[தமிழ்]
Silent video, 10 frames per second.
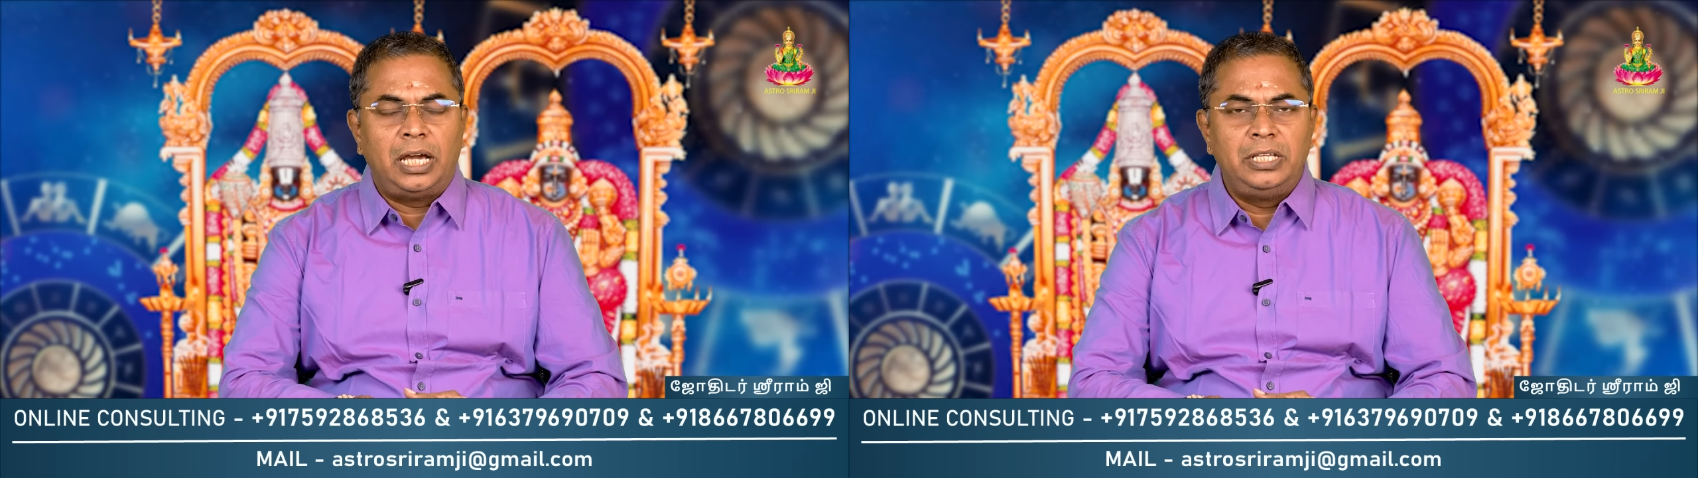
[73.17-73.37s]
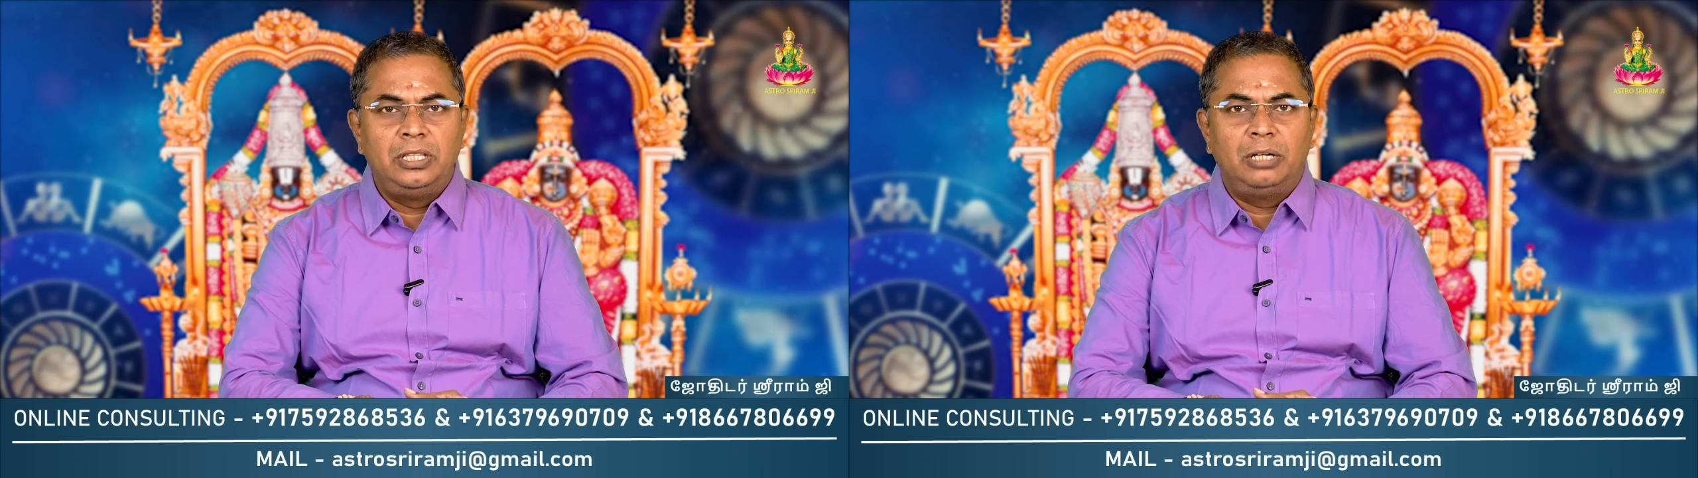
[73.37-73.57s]

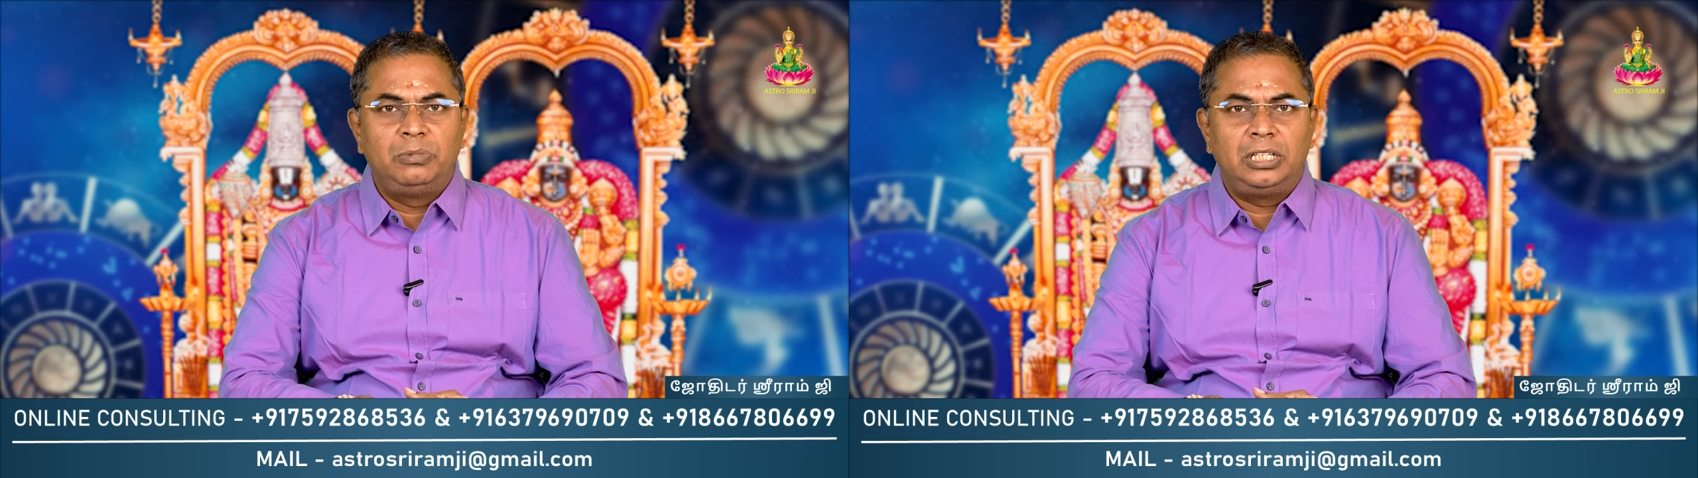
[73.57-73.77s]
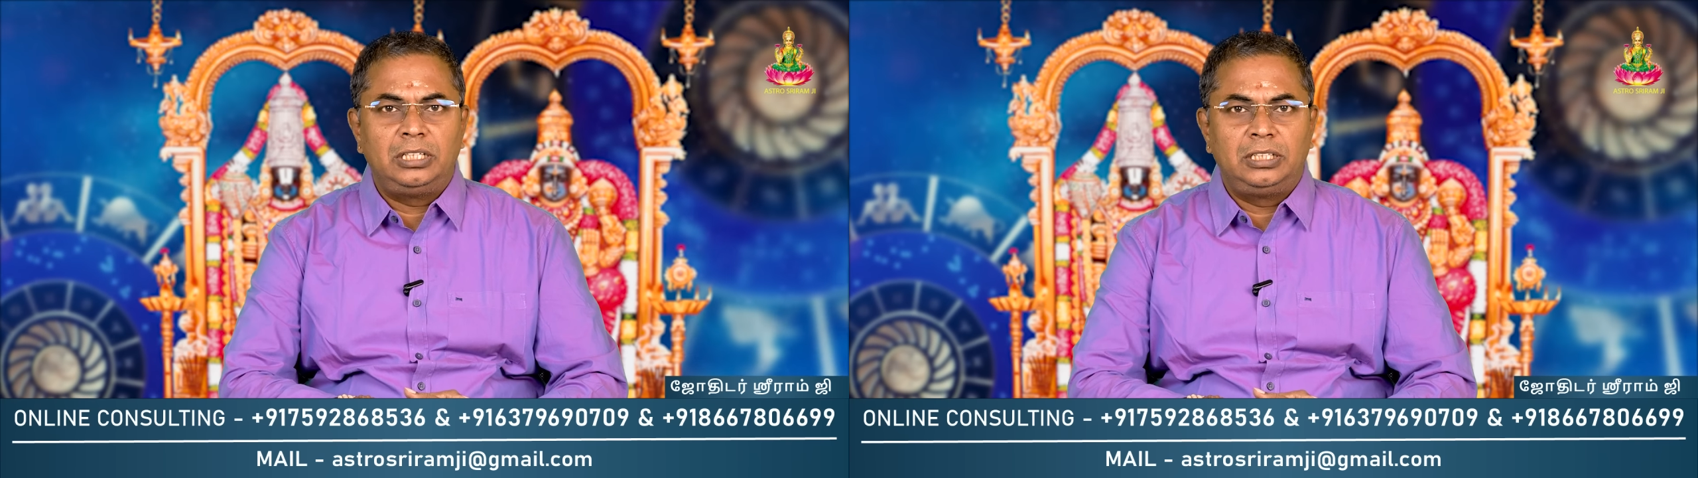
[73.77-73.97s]

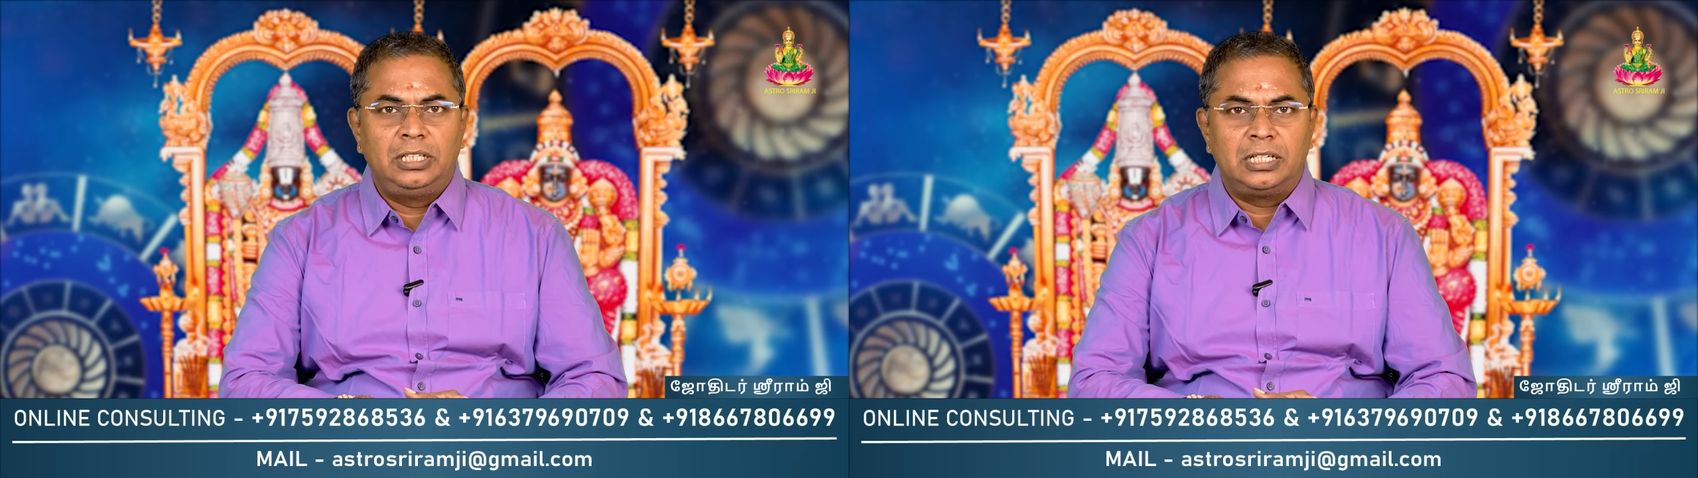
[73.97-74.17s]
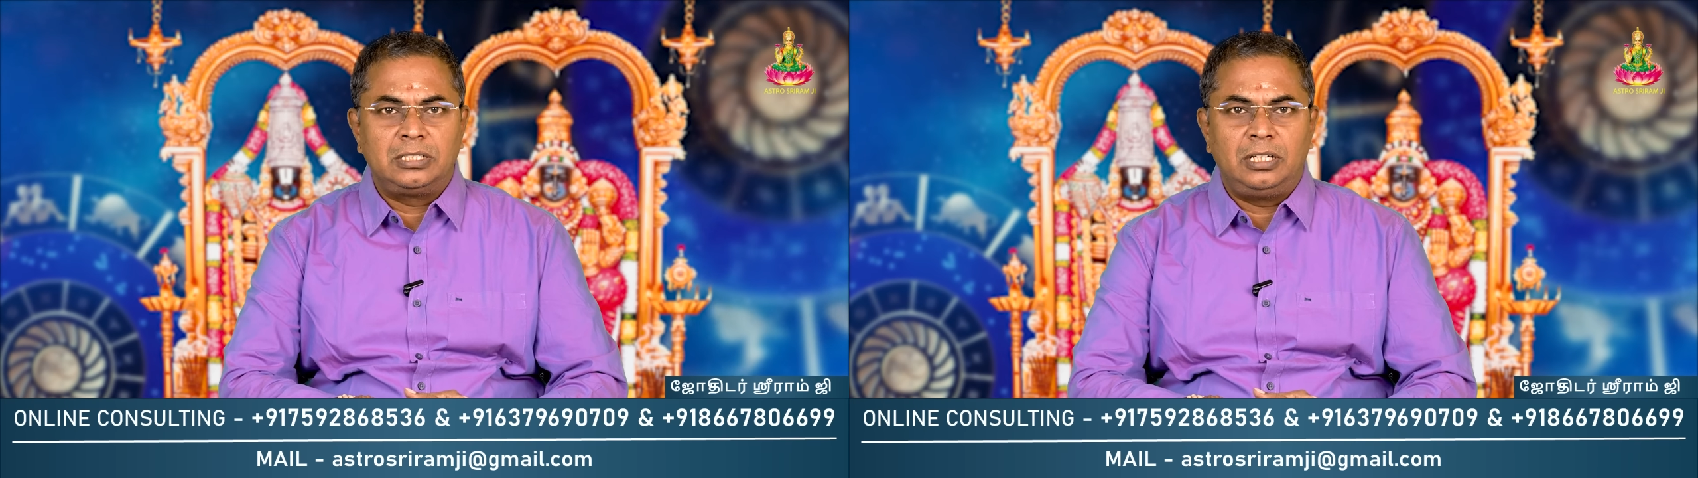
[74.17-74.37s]
ஐந்தாம் இடத்துக்கு
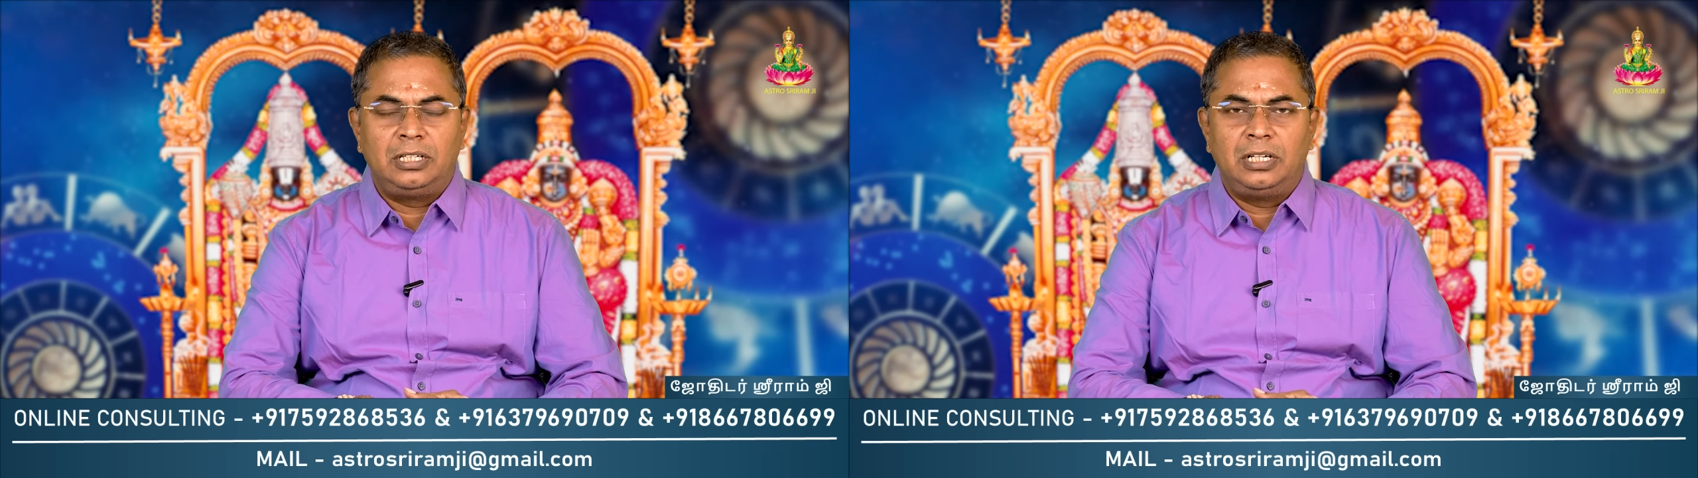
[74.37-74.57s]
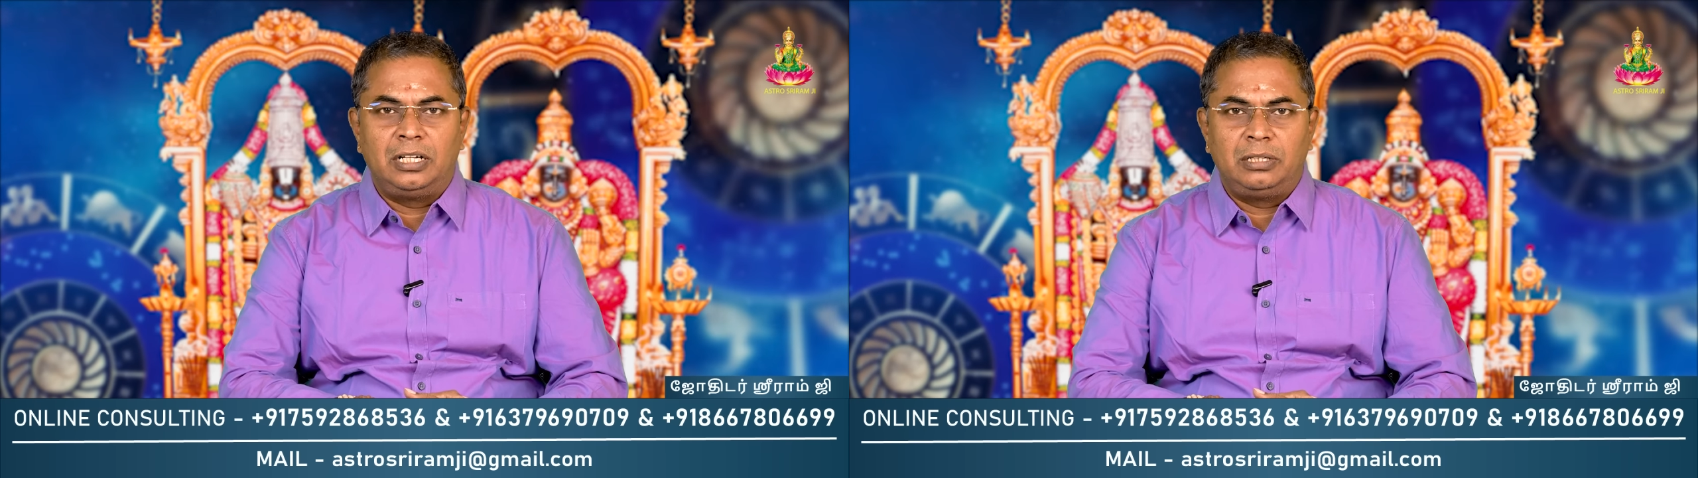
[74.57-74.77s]

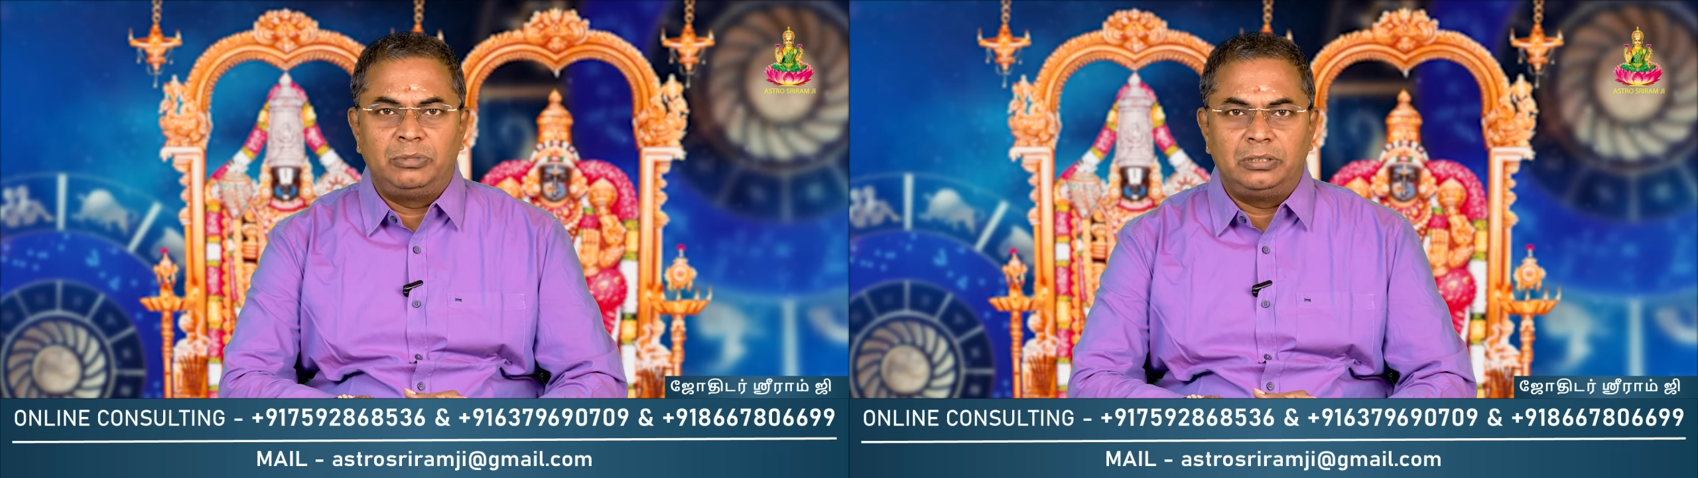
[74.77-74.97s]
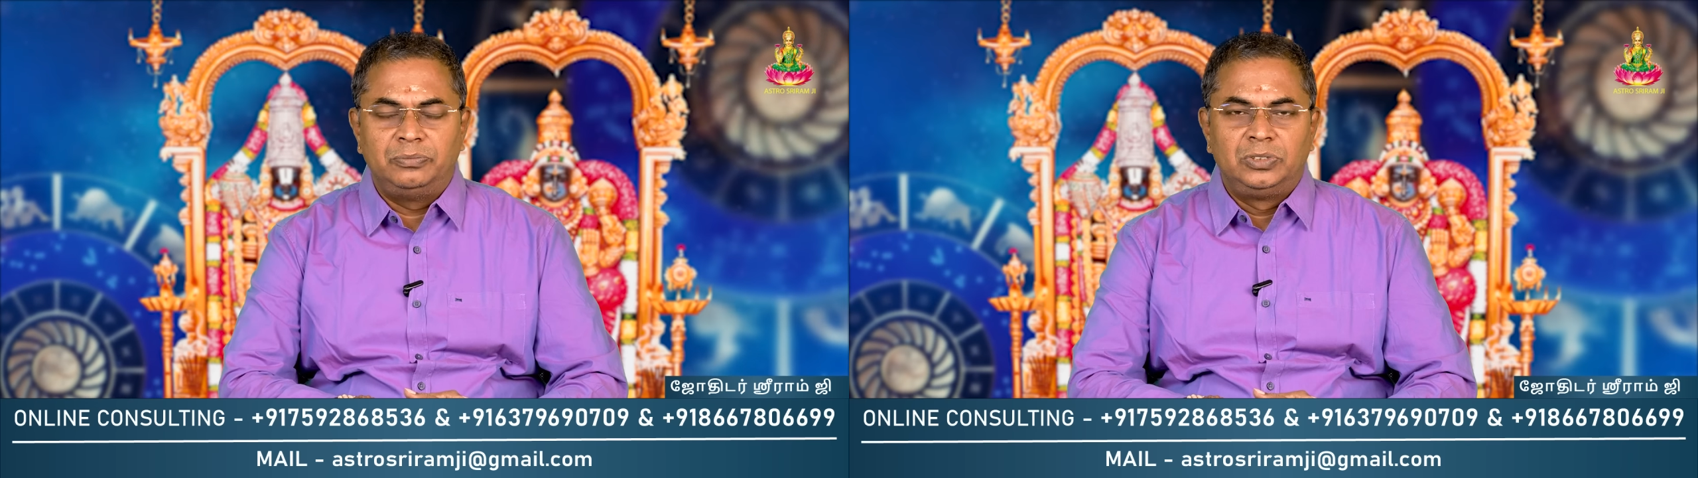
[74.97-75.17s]
தனஸ்தானம்
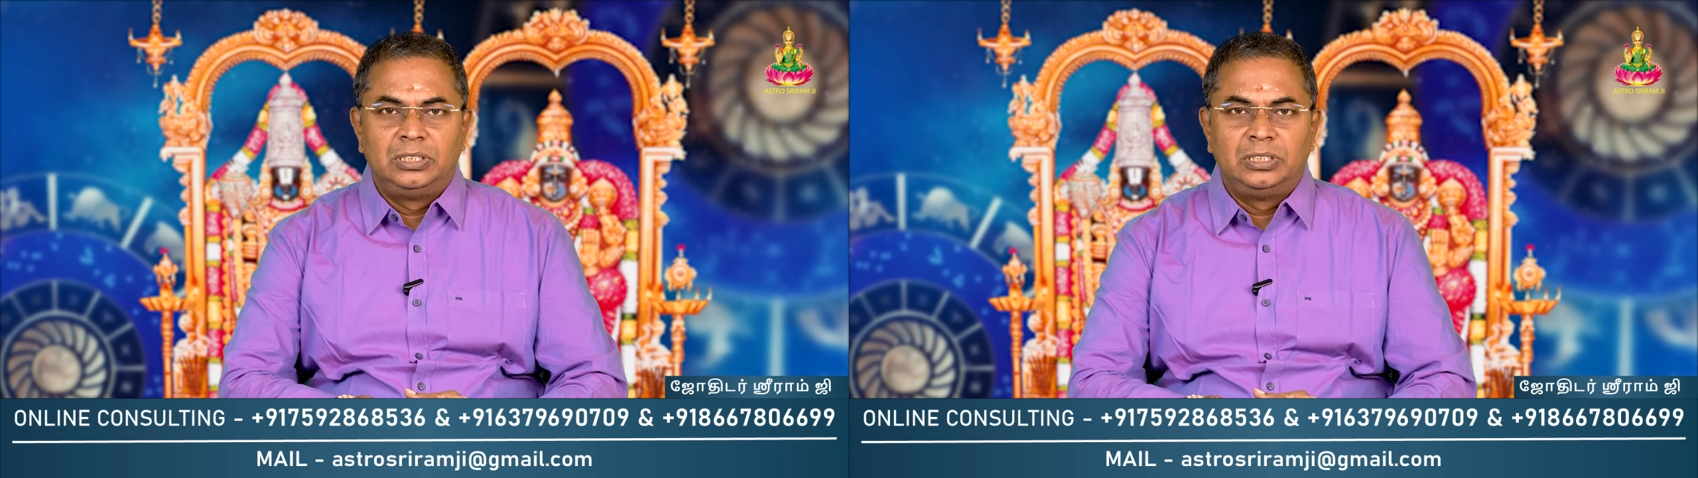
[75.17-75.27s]
ஆறாம் இடம்